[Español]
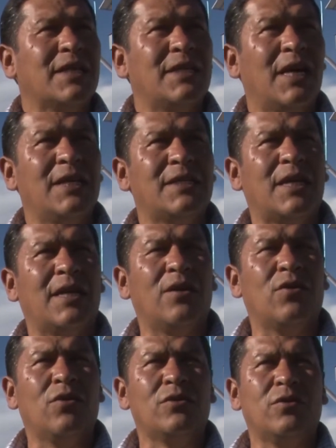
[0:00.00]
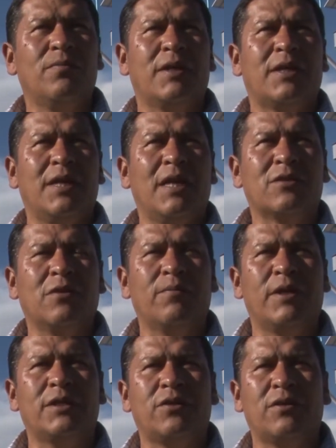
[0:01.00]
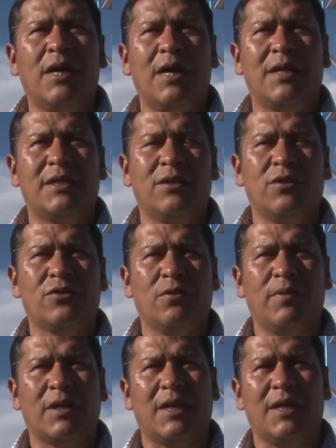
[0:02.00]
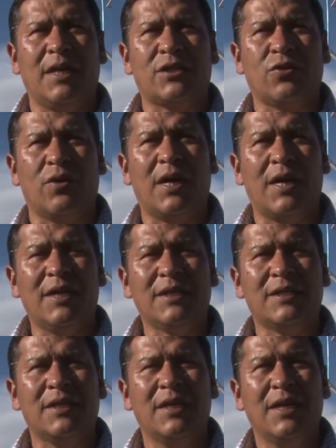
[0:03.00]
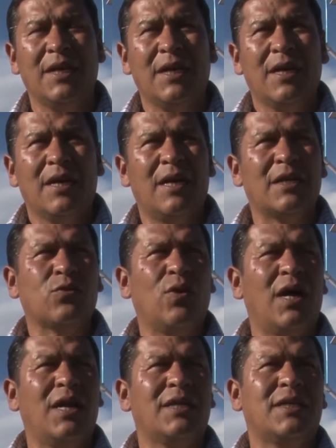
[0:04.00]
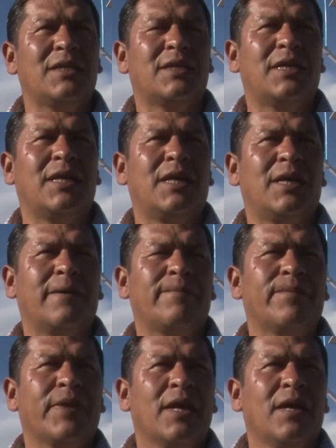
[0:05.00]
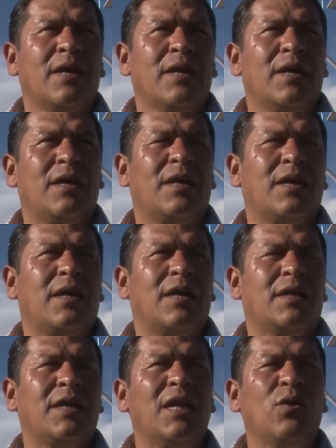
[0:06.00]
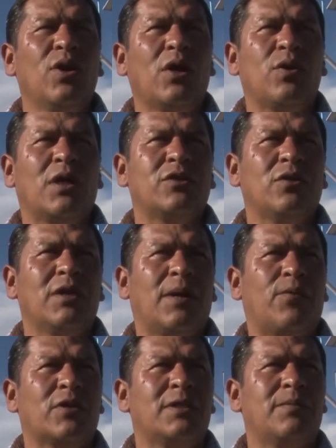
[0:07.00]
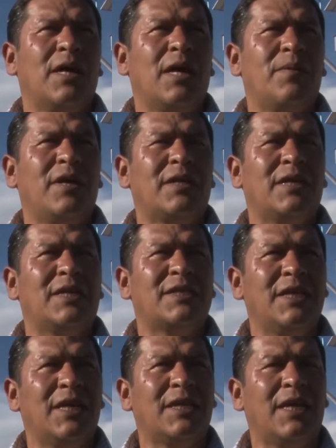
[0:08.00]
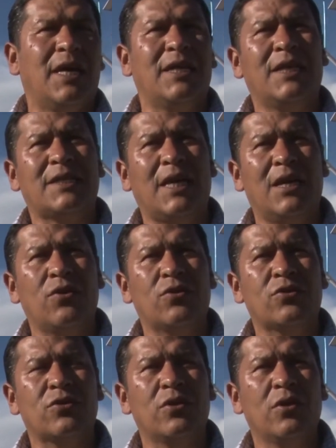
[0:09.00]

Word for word: que se han instalado no son baterías convencionales, sino son baterías solares, las cuales este, eh, tienen una duración de aproximadamente de 7 a 10 años.